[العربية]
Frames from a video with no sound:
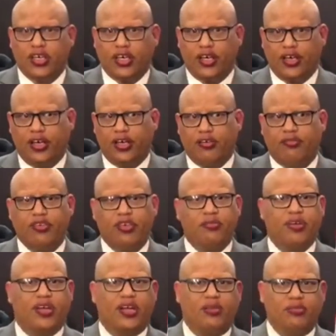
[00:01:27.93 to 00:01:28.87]
آه، في
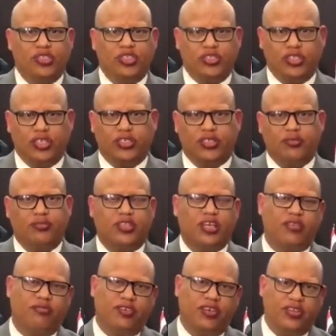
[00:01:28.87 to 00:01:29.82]
برامج يتم
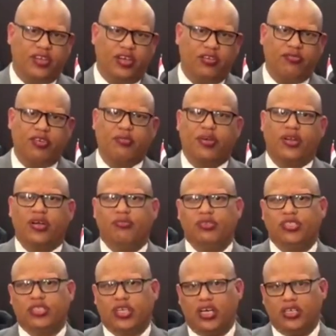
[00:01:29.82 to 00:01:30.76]
تنفيذها وفي
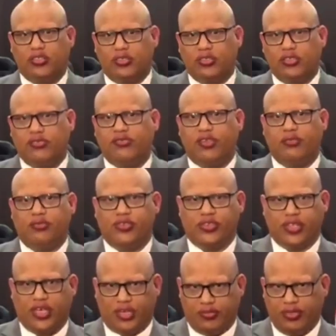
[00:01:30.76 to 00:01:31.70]
برامج راح تكون في
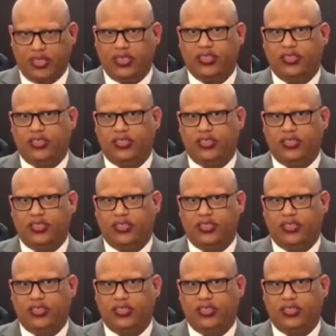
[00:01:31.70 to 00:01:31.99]
المستقبل